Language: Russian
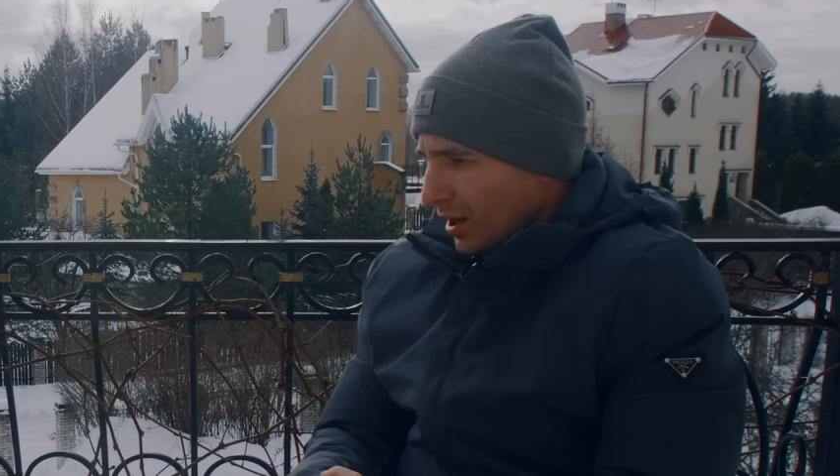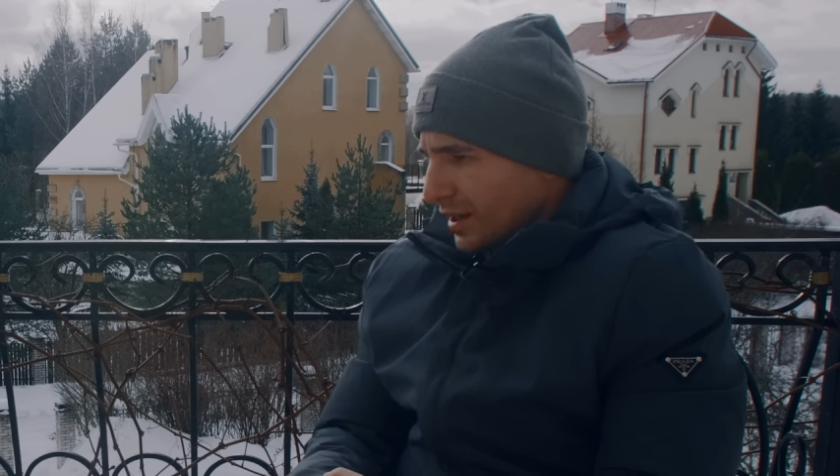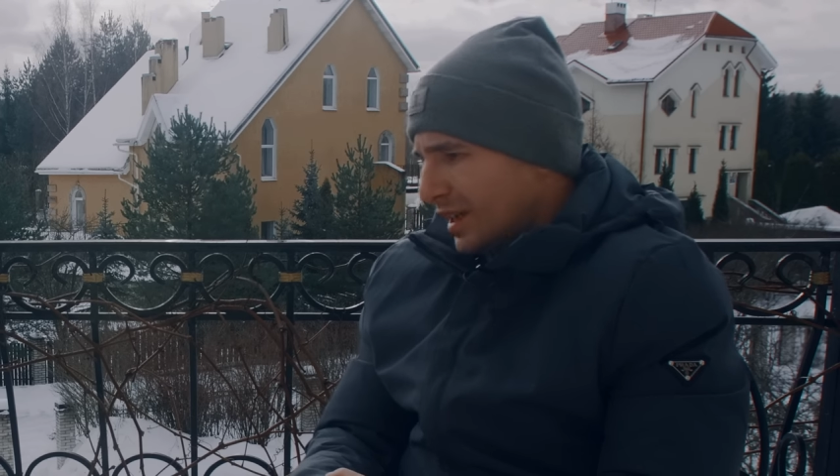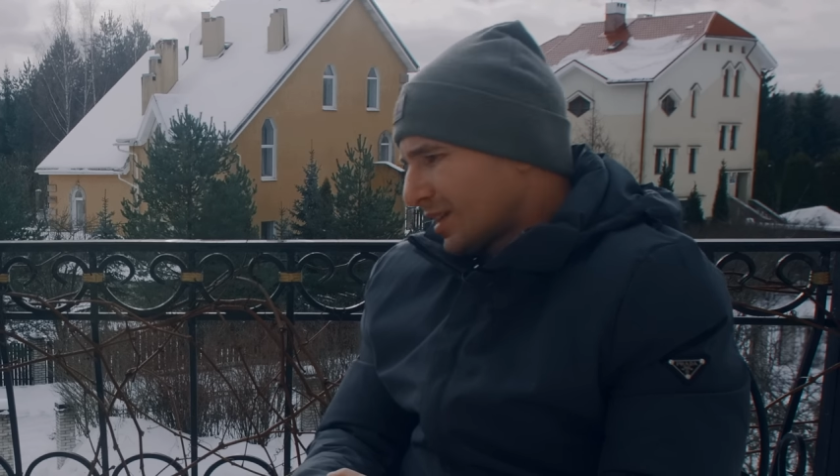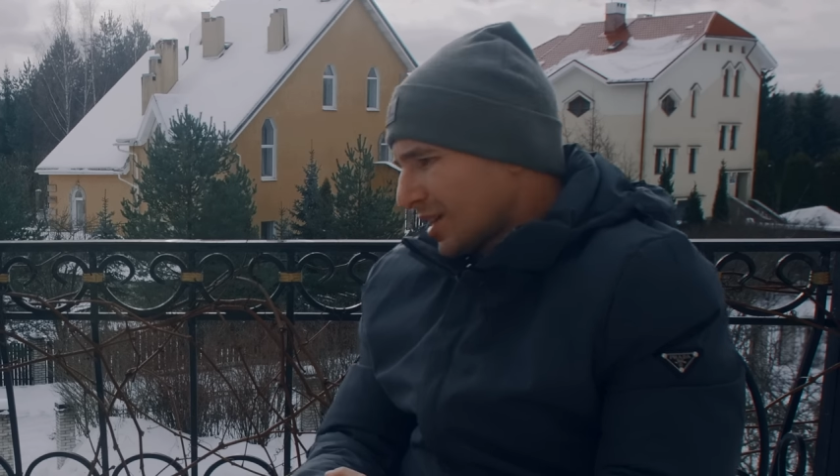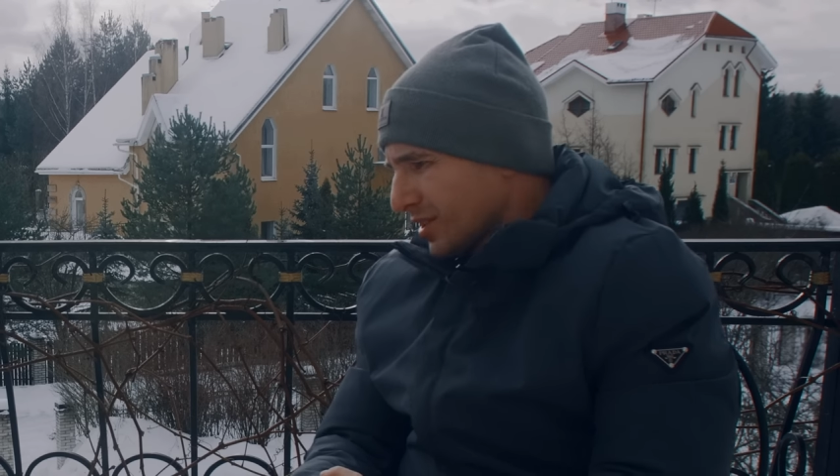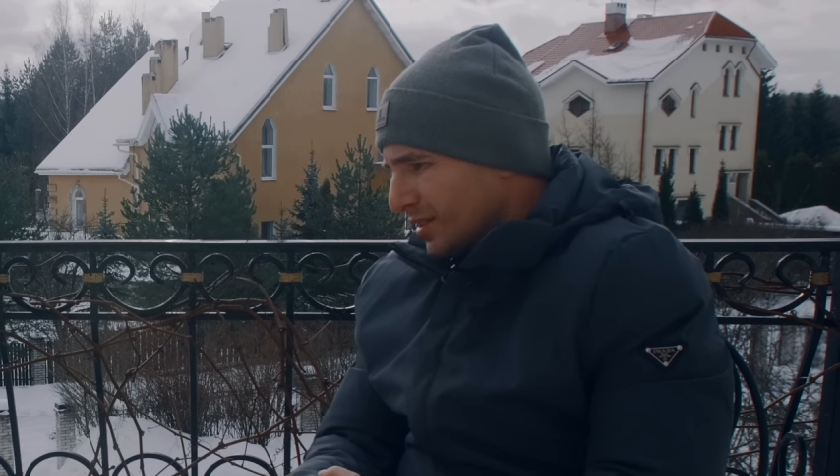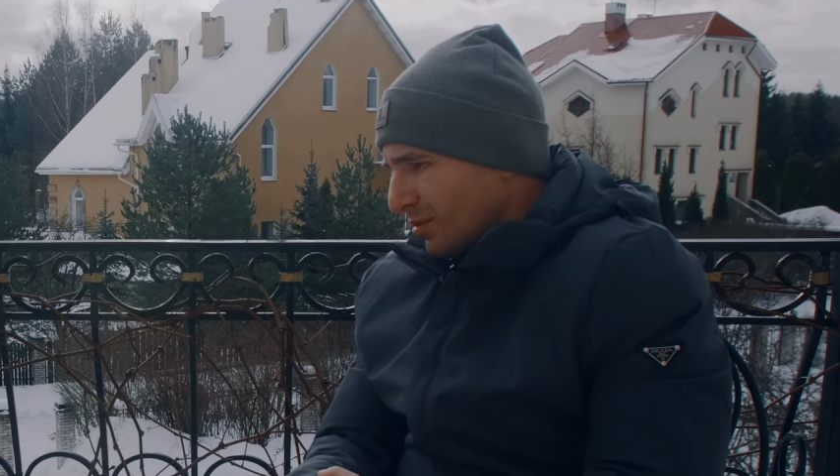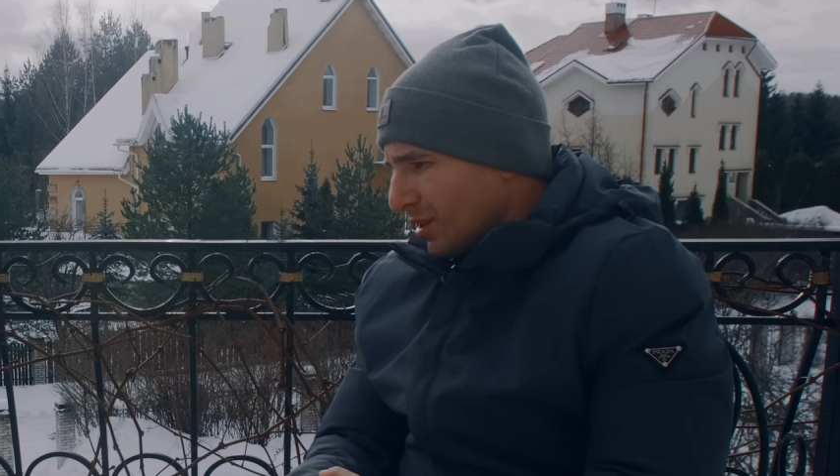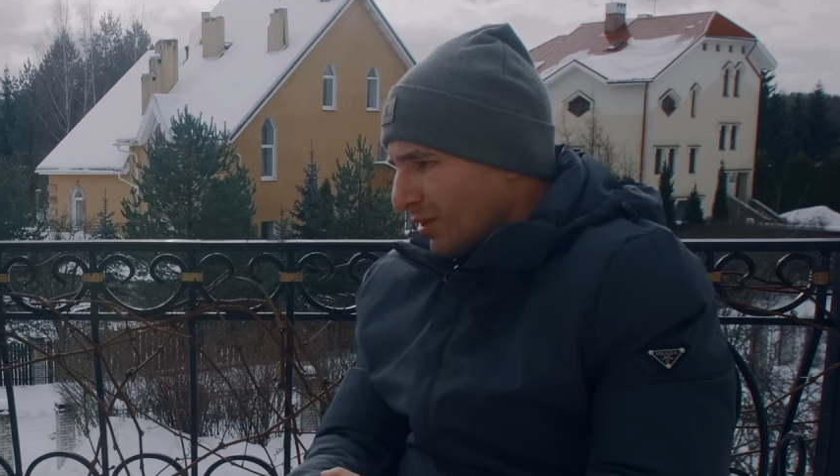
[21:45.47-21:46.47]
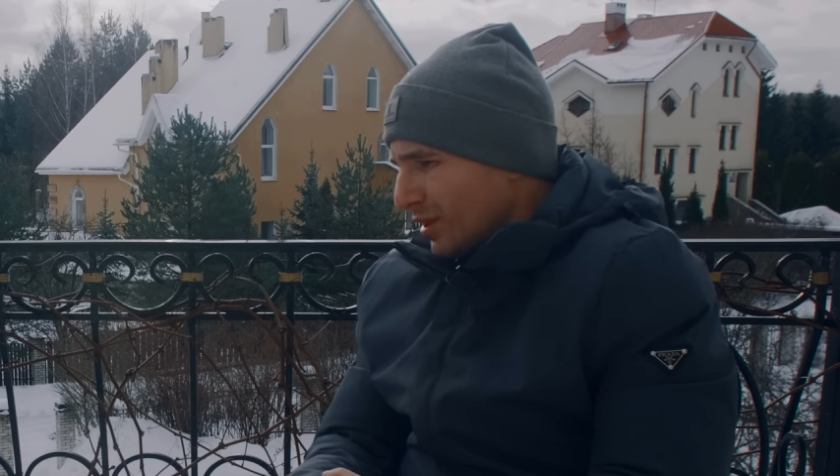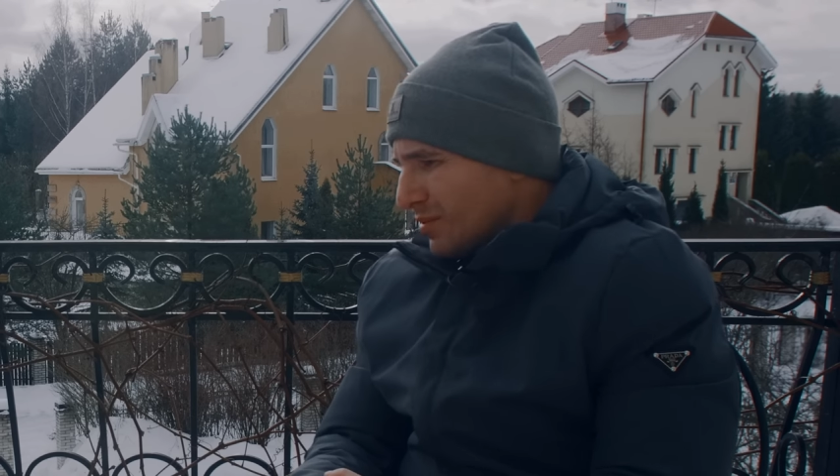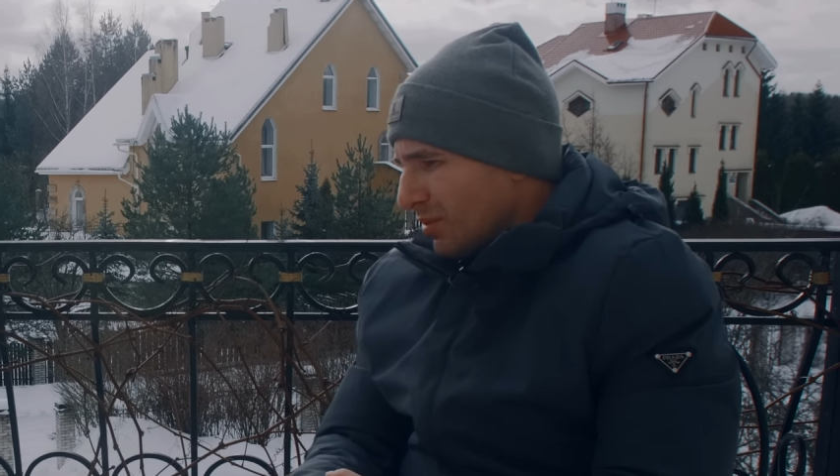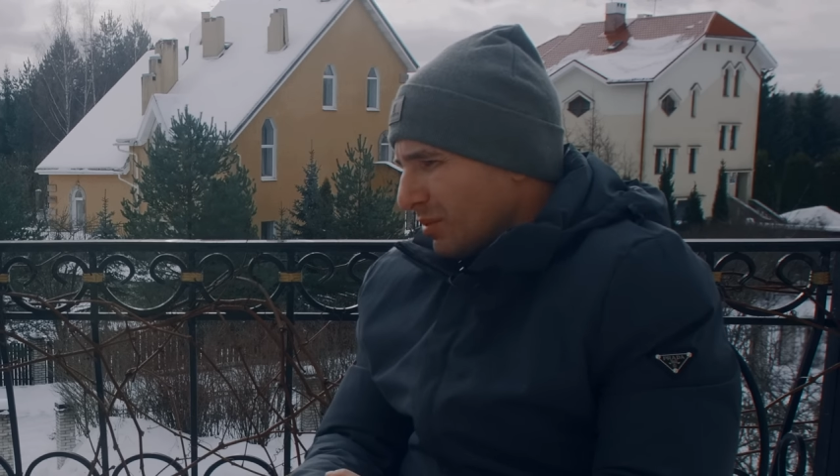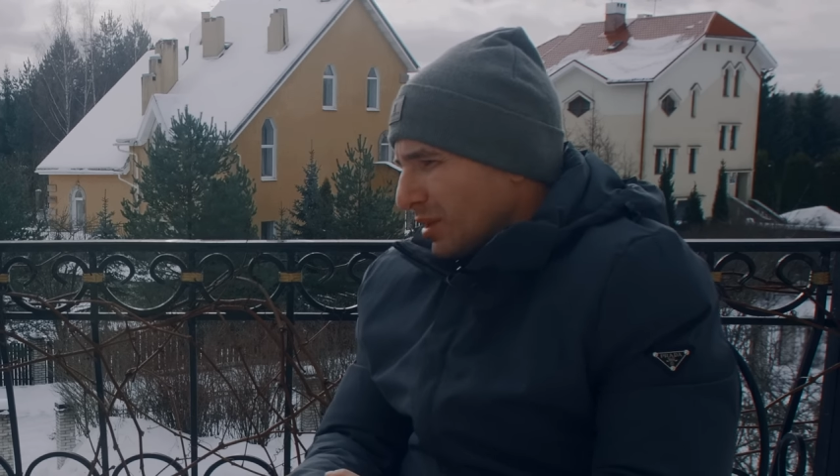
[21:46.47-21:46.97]
И я начал там
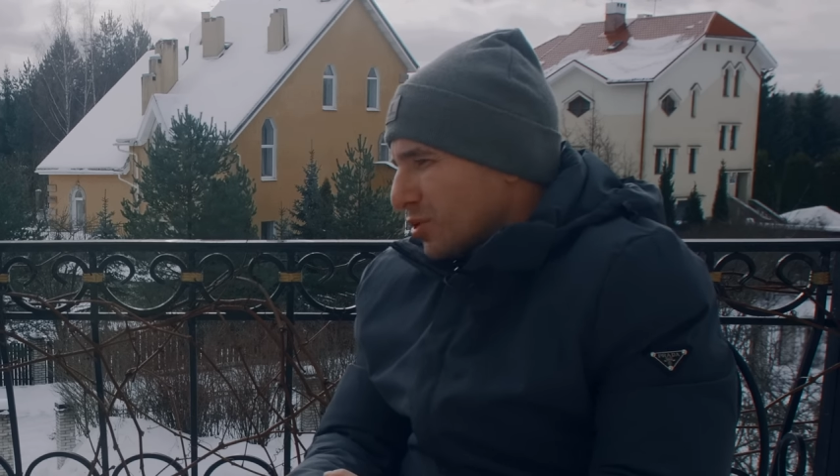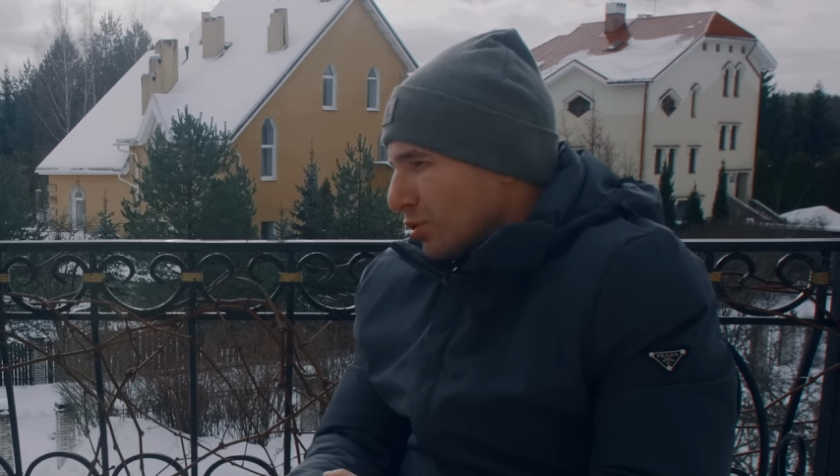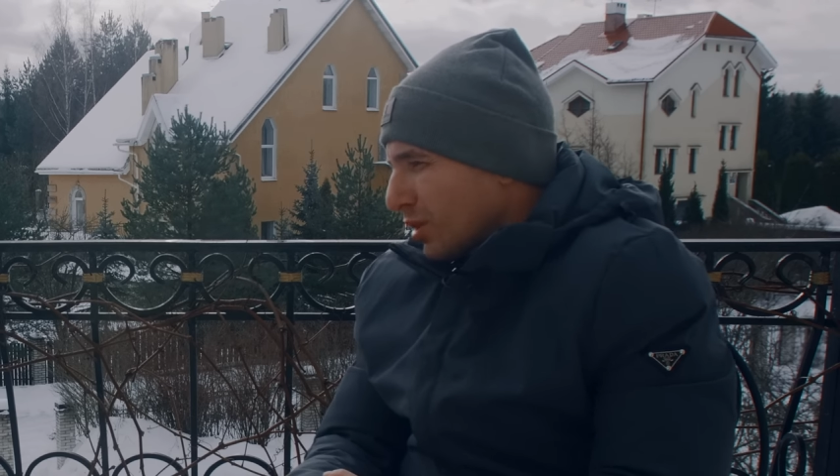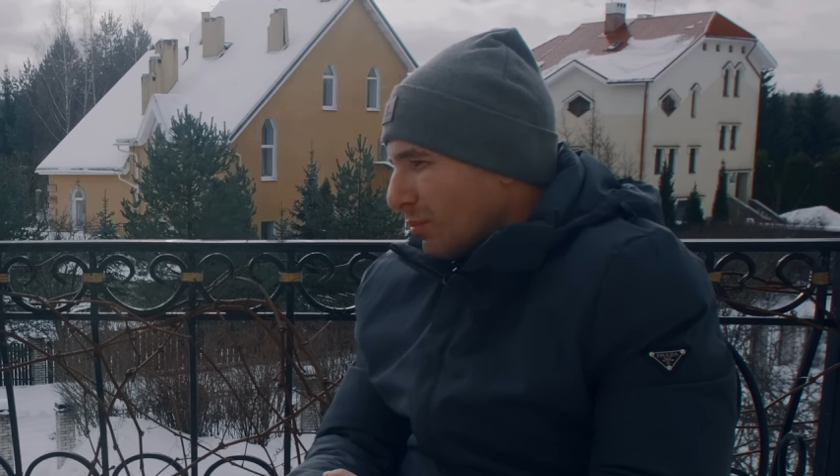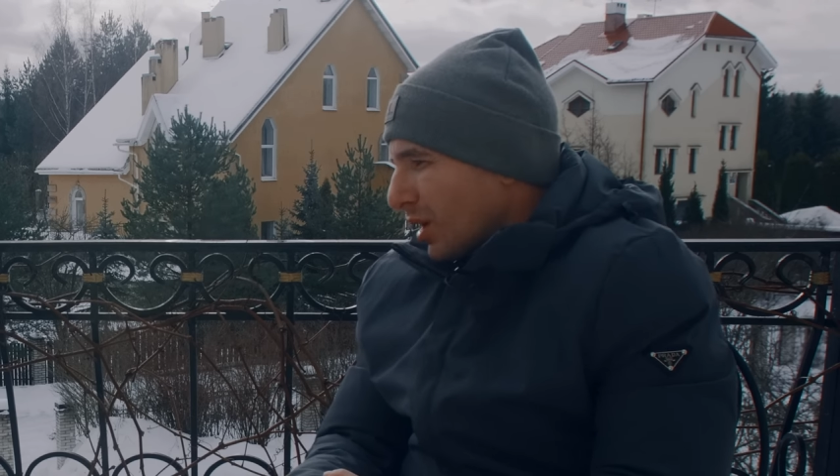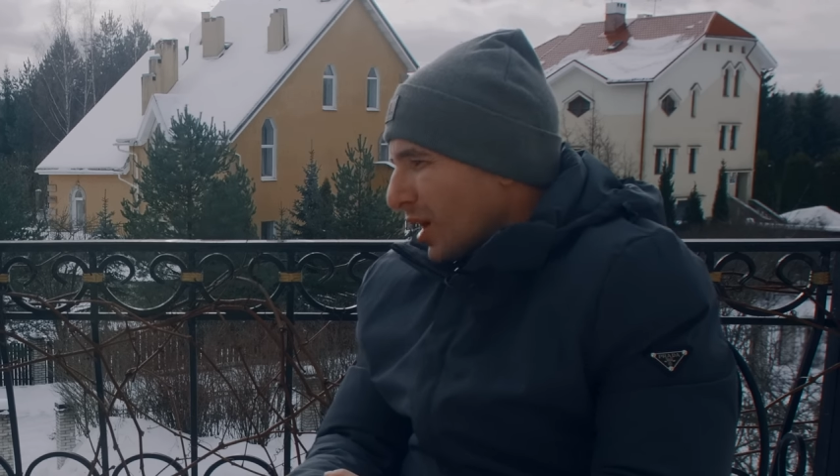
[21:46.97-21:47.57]
говорить, мама, а что там,